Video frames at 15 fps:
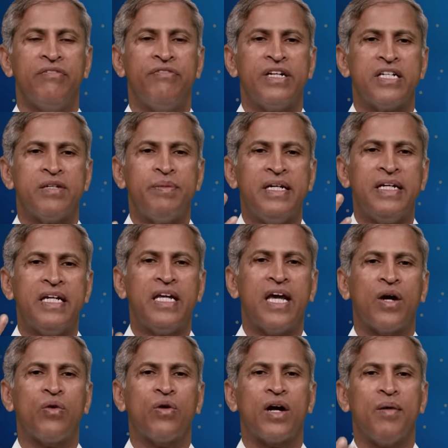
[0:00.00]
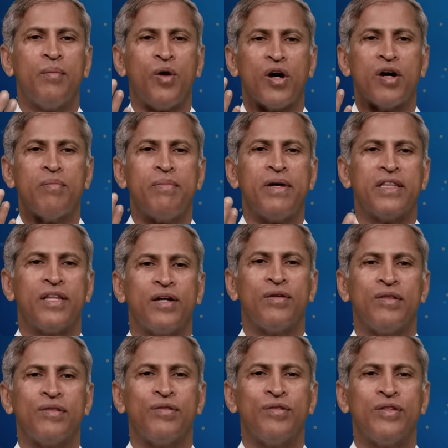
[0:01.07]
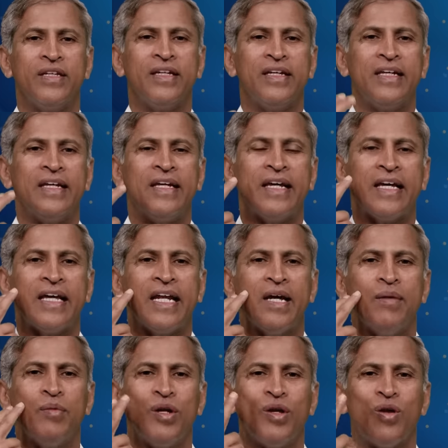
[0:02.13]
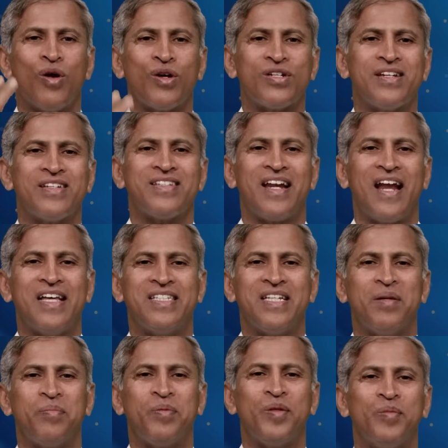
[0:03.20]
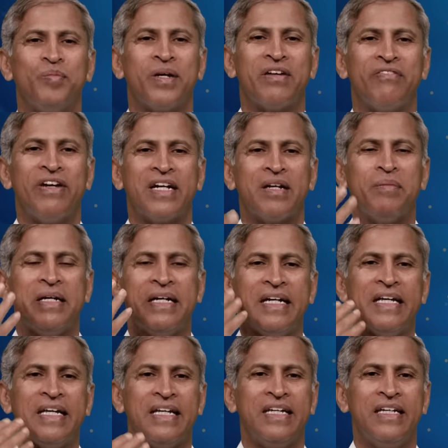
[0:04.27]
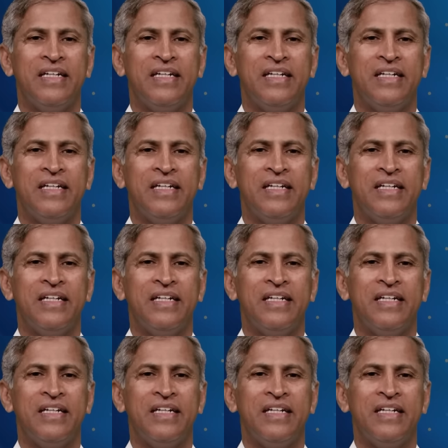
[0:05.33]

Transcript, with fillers: విటమిన్ డి ఎక్కువగా ముఖం మీద తగులుతుంది ఈ క్రీములు లోషన్స్ రాసినప్పుడు మీకు విటమిన్ డి